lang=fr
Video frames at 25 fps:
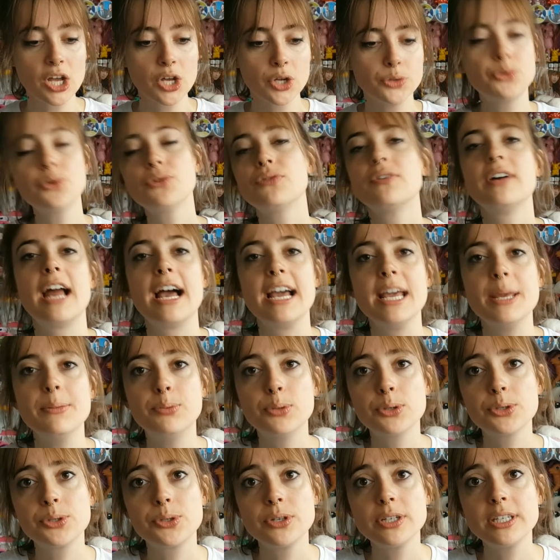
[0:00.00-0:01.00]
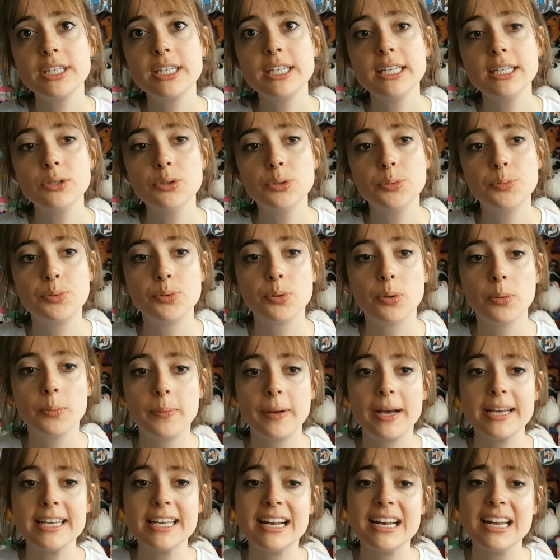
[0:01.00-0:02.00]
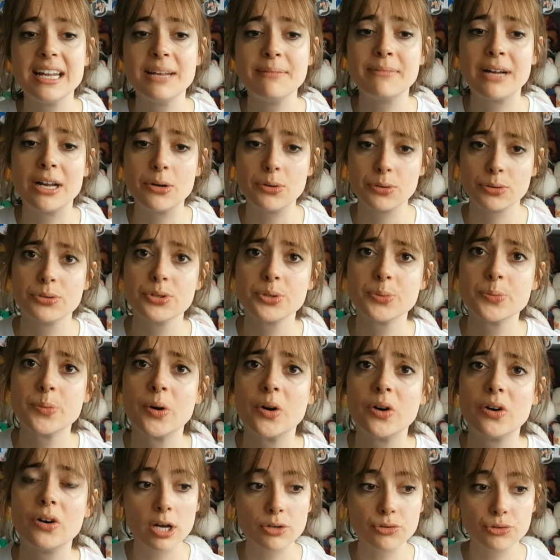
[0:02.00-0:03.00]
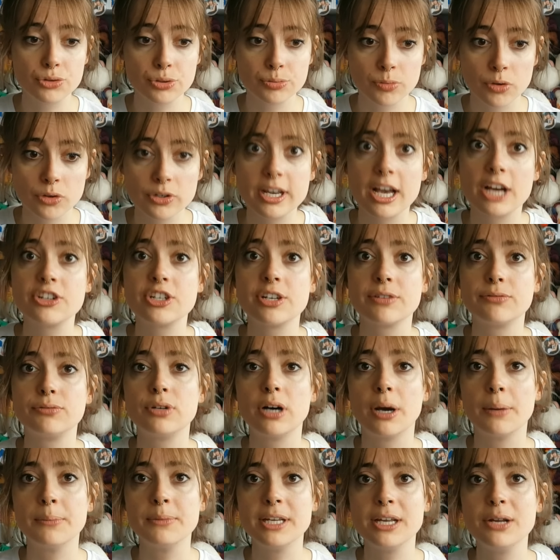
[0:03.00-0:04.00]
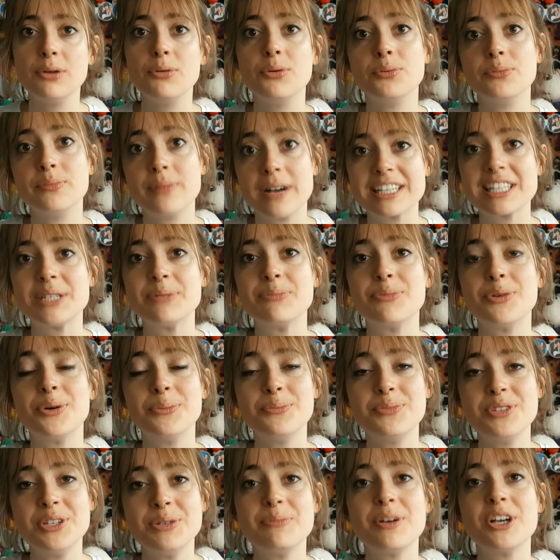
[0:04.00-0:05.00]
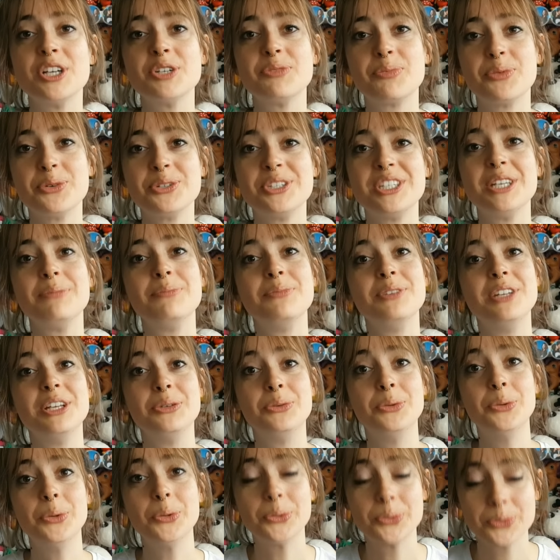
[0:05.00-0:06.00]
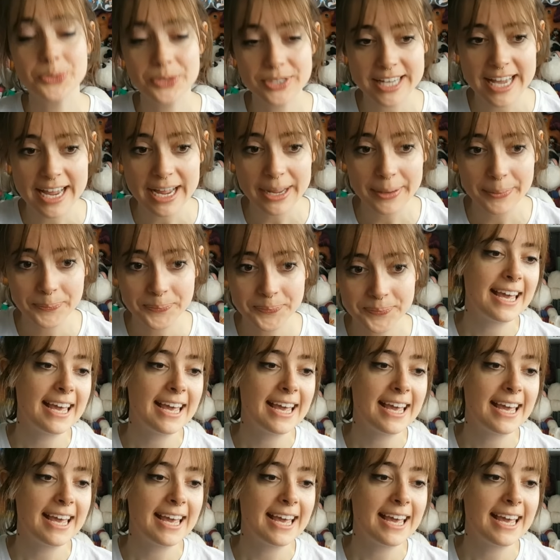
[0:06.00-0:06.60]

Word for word: Donc voilà, et pour ceux qui ne pourront pas y aller malheureusement, je m'engage à vous ramener le maximum d'images possibles des deux concerts.